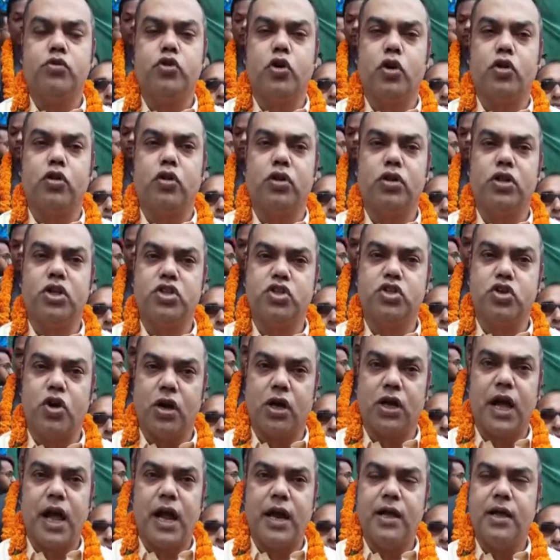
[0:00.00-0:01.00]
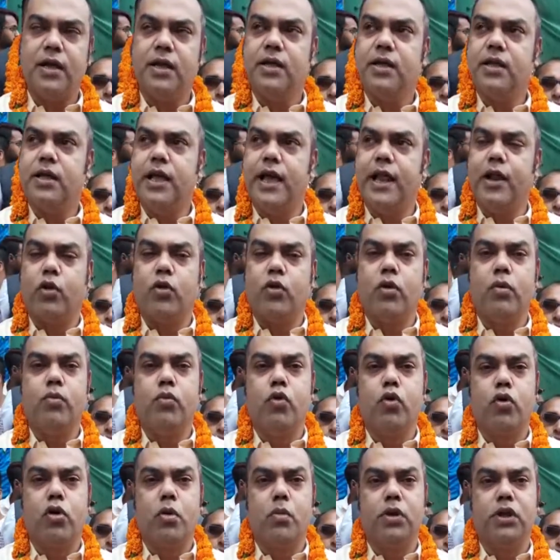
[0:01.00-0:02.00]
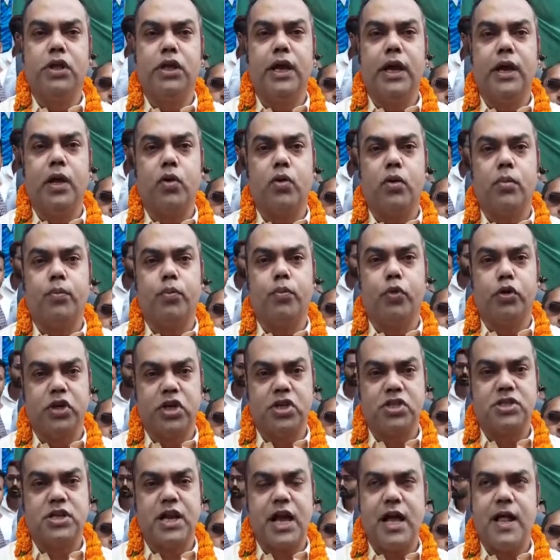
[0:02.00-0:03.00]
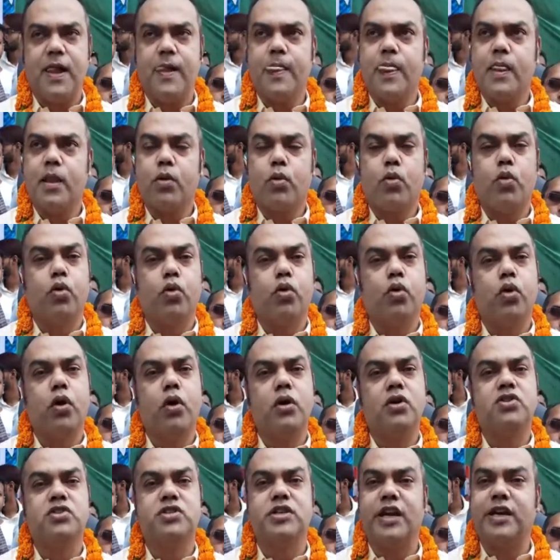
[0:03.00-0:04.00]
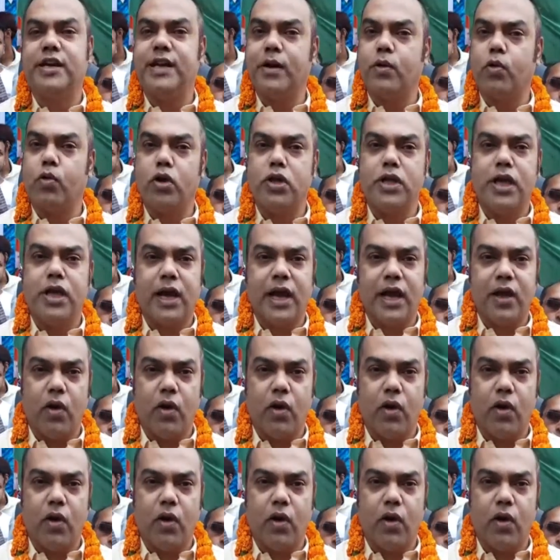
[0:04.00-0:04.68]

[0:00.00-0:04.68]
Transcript: জনদরদি সরকার এরকম মুখ্যমন্ত্রী এরকম প্রচেষ্টা কোনো স্টেটে কোনো জায়গায়